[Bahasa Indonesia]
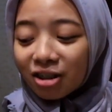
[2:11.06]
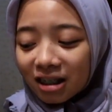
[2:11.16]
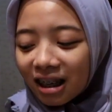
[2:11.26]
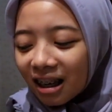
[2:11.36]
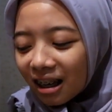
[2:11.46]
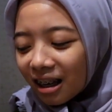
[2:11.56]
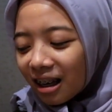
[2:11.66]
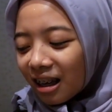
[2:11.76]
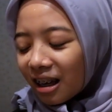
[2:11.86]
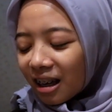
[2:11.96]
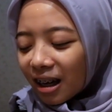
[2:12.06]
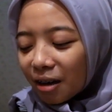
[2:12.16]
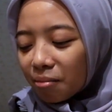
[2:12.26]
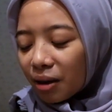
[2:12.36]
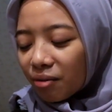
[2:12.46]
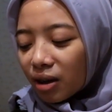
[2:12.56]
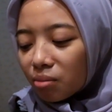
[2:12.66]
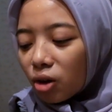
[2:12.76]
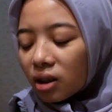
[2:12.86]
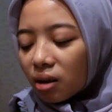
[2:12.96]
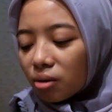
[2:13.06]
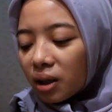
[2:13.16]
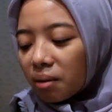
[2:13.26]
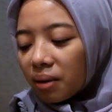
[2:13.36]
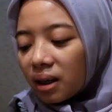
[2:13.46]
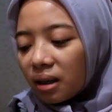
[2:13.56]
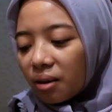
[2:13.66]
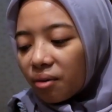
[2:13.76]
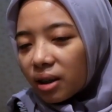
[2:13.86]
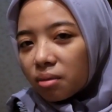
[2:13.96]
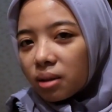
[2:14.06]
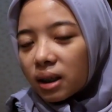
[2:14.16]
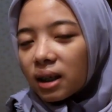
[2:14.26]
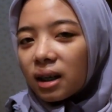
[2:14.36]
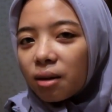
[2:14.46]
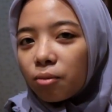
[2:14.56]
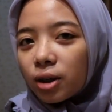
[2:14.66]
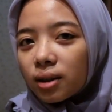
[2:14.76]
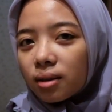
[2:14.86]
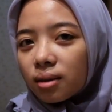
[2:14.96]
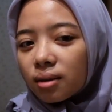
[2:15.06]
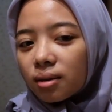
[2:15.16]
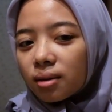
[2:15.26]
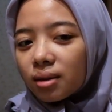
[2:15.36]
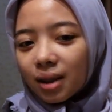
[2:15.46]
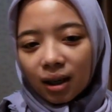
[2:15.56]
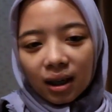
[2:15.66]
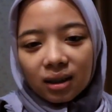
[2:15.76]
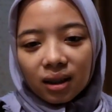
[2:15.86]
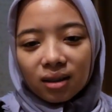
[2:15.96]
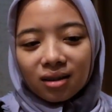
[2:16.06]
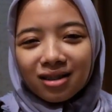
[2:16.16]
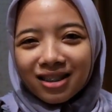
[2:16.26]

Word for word: itu sih kayak manfaat buat aku selama ini face mist adalah buat seneng aja